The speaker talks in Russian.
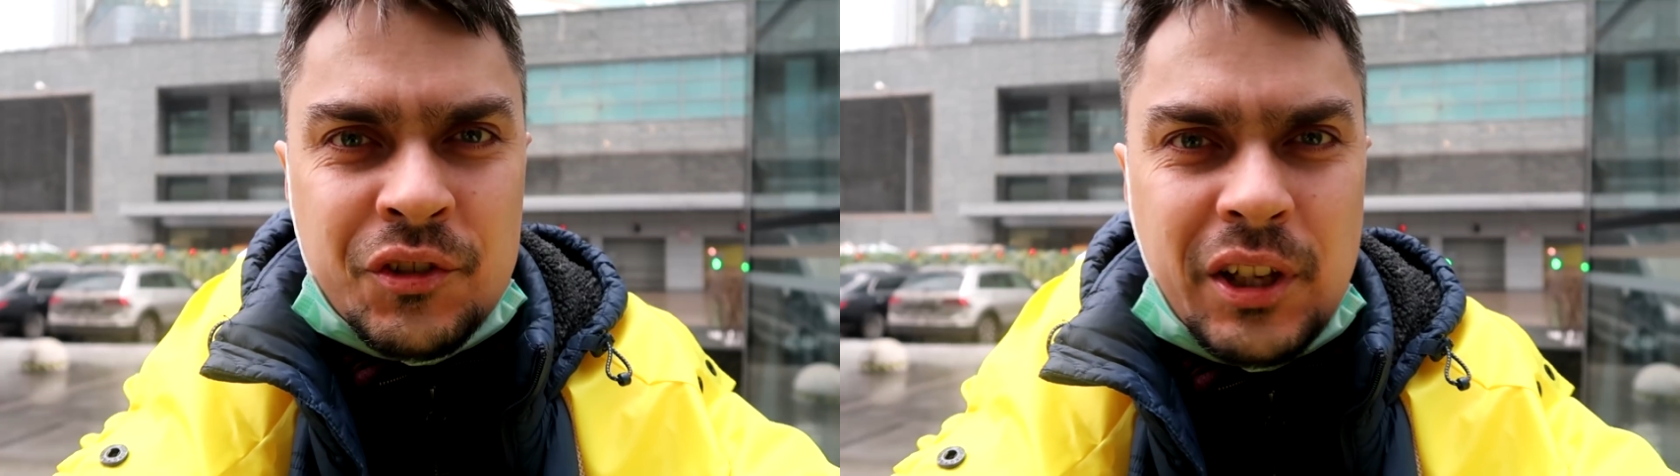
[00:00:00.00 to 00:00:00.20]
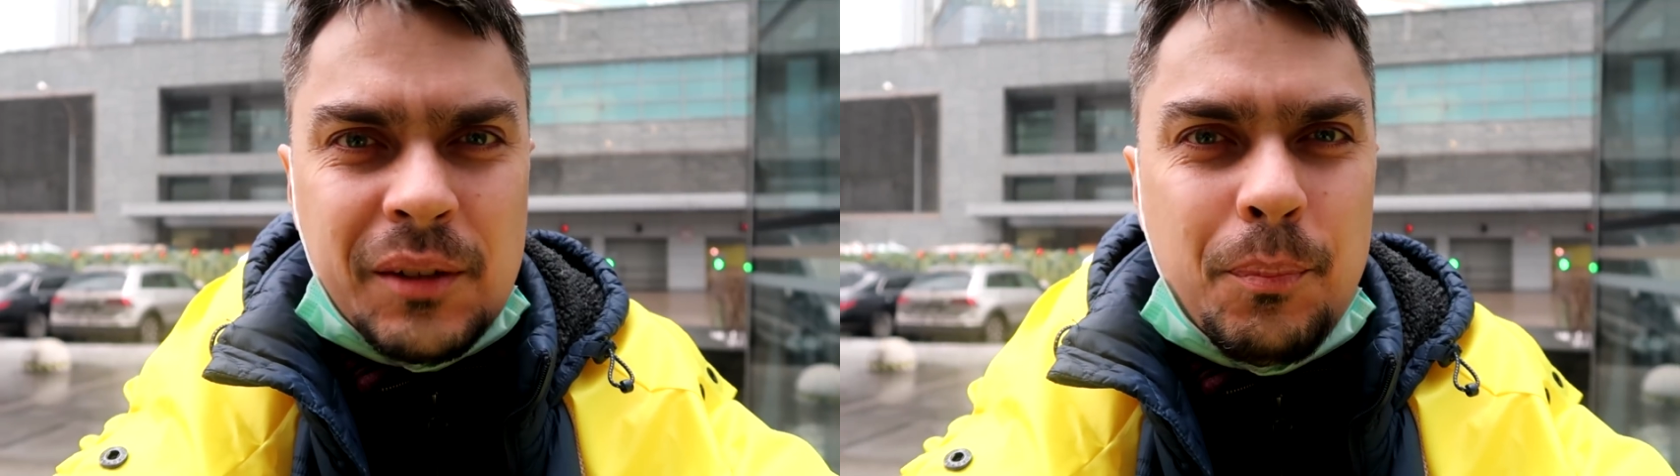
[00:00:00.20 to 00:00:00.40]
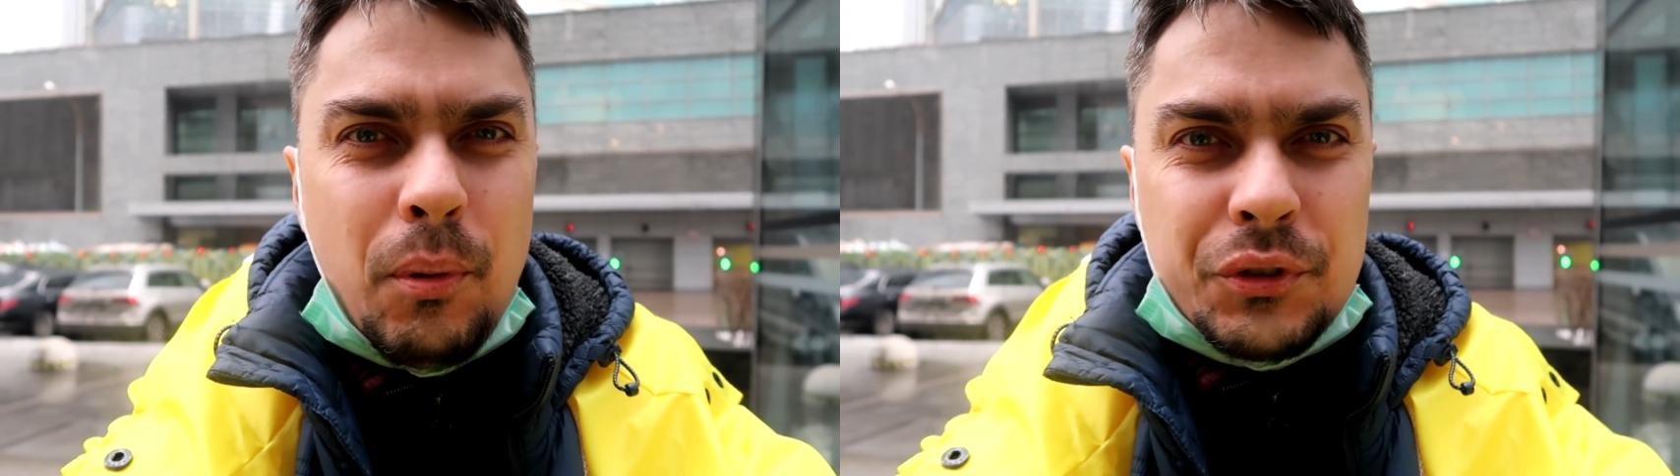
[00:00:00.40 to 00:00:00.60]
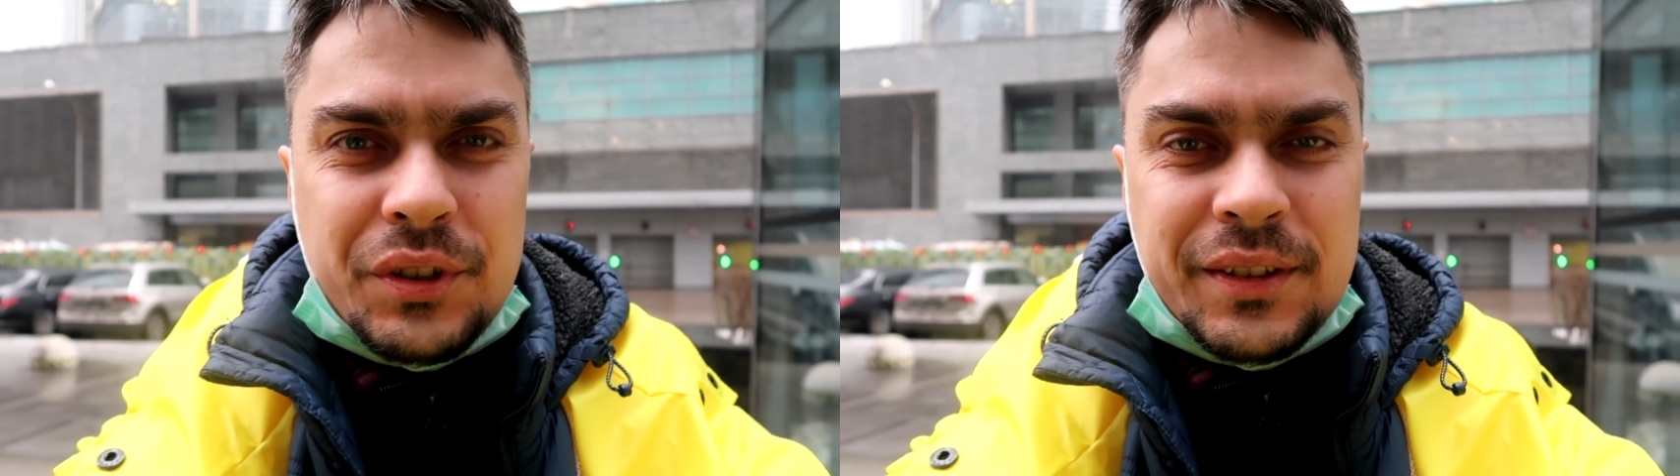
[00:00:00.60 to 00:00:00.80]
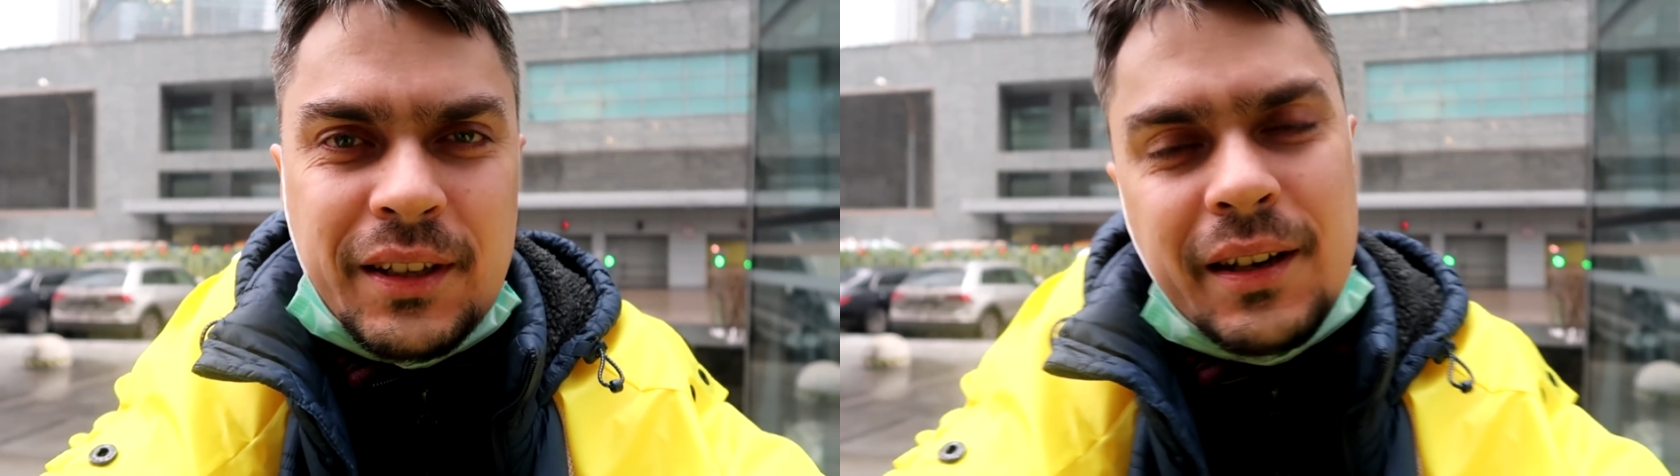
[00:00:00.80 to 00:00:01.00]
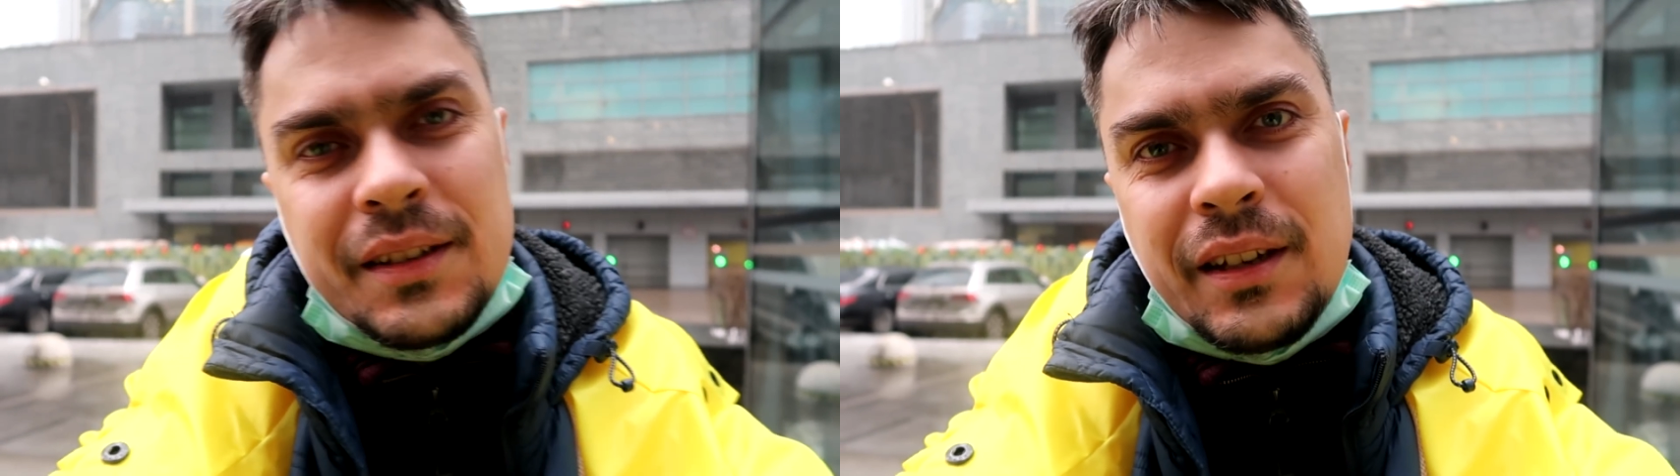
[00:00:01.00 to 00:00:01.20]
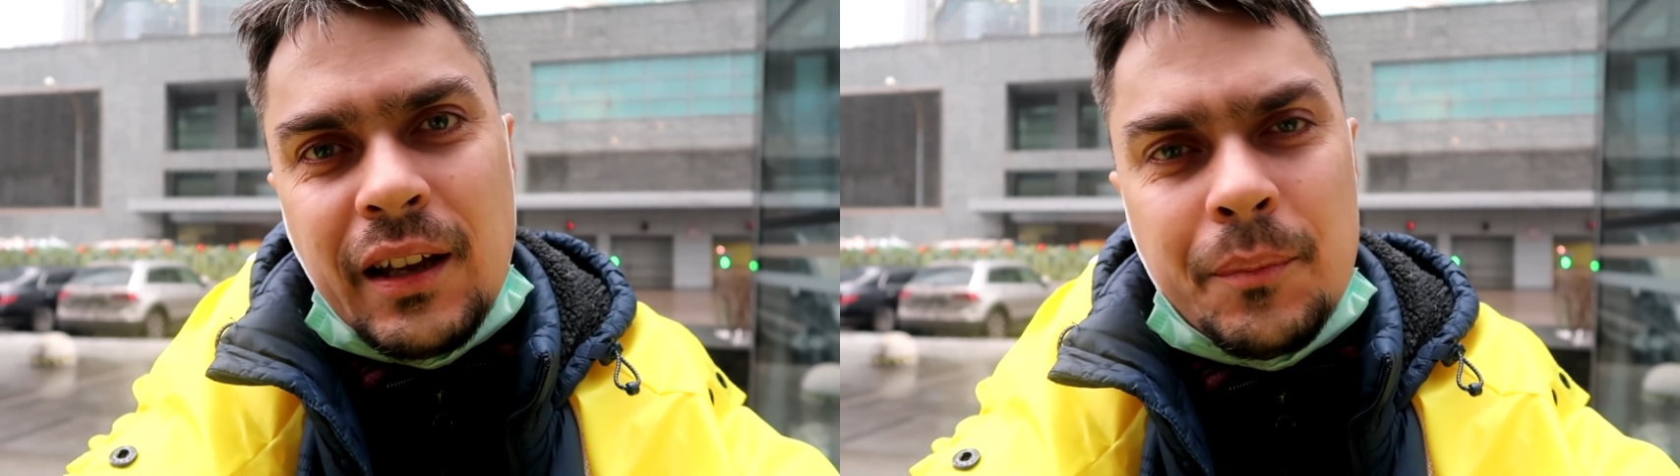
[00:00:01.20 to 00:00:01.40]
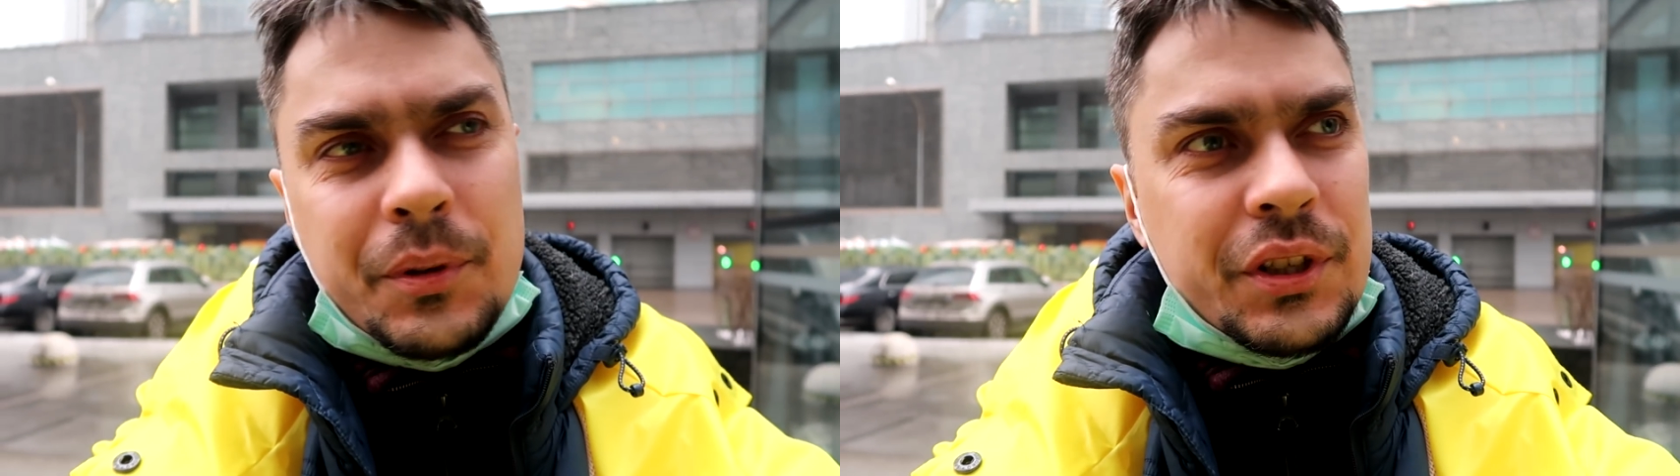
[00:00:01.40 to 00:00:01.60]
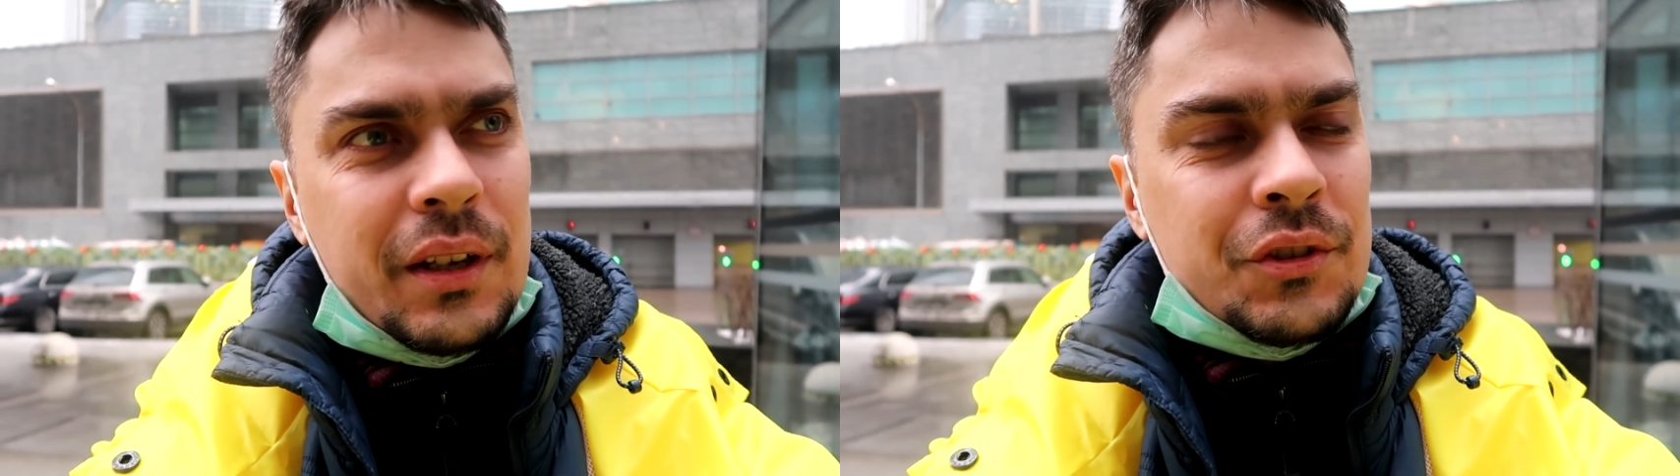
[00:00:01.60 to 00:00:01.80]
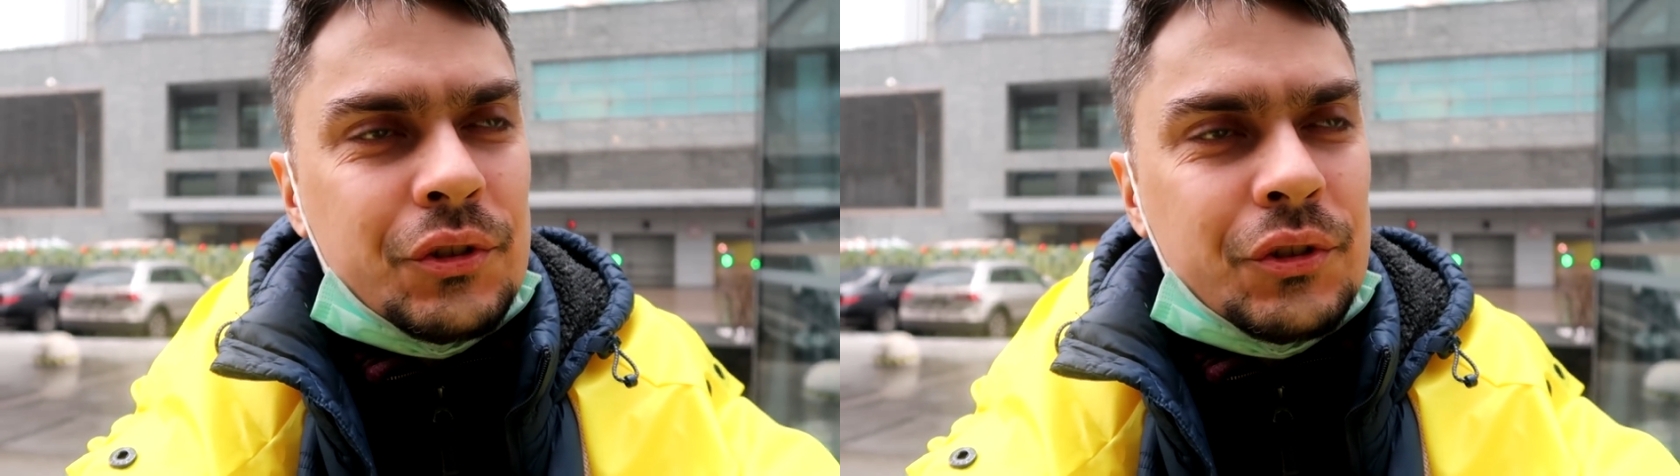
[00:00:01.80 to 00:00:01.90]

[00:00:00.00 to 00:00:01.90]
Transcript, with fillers: я ждал полчаса, хотя обещали,